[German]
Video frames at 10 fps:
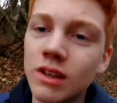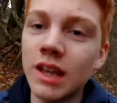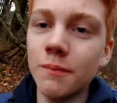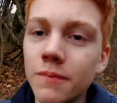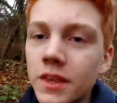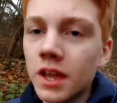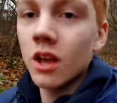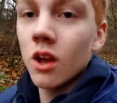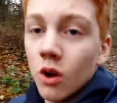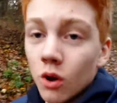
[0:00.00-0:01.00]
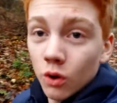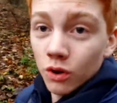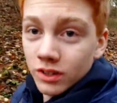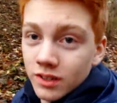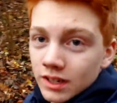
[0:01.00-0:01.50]
zu geben.
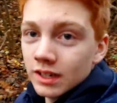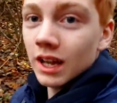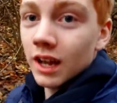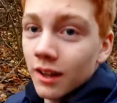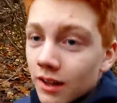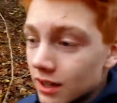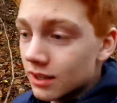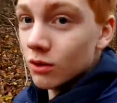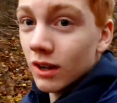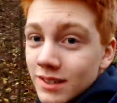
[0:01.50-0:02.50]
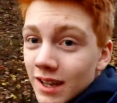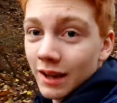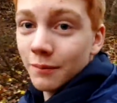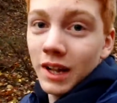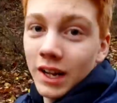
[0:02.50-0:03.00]
Und ja, ich suche jetzt
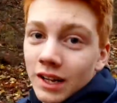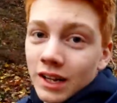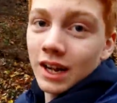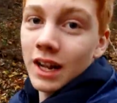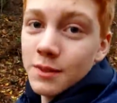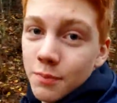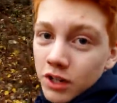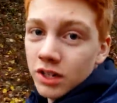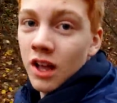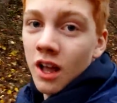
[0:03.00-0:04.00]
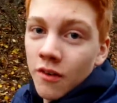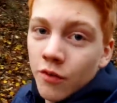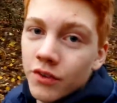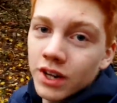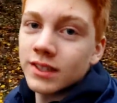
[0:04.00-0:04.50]
gerade mal einen kleinen Spot,
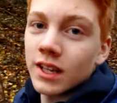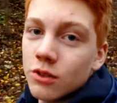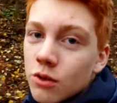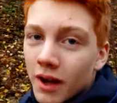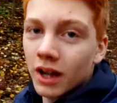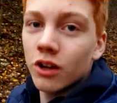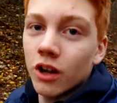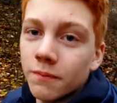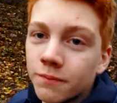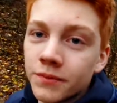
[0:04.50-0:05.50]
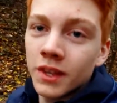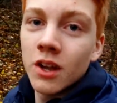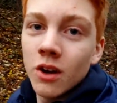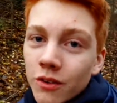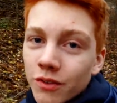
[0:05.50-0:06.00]
wo wir das ganz cool machen können.
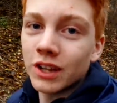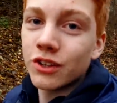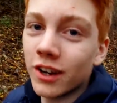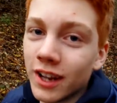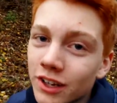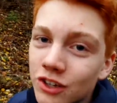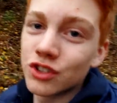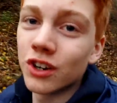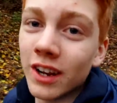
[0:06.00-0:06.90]
Und vielleicht hört ihr gerade schon